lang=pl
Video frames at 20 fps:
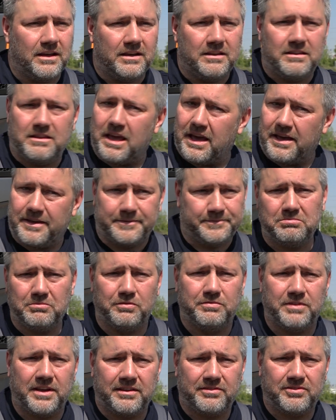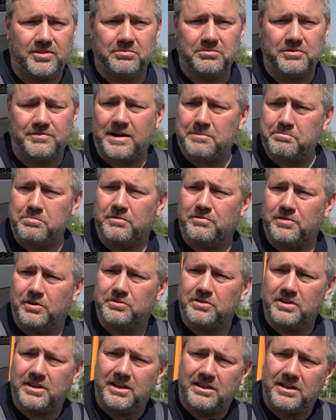E, nie. Mówię, są dwa
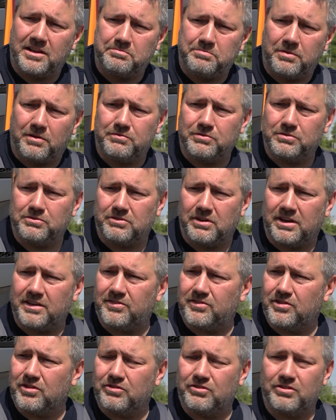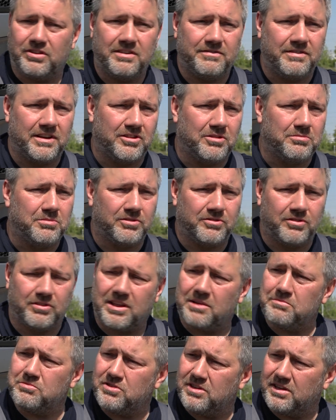powody. Jeden powód to jest to, że nie wiadomo, co
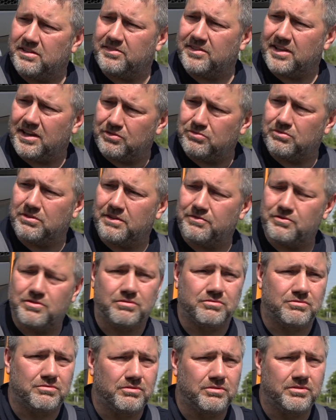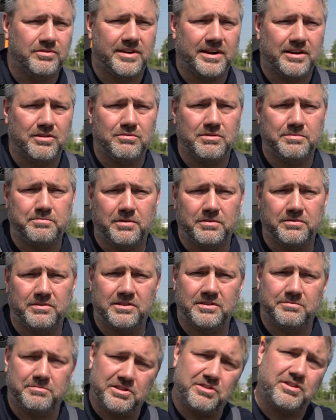tam się znajduje w środku. Z reguły
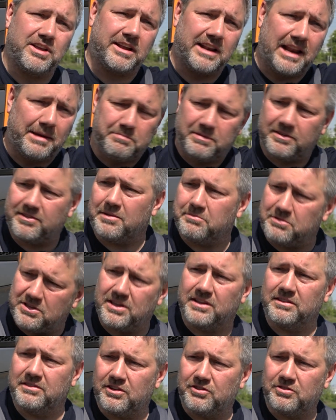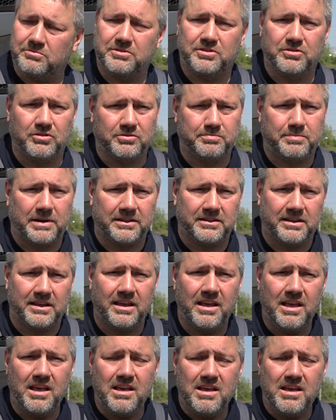powinny być te klapy zamknięte, żeby to odpady.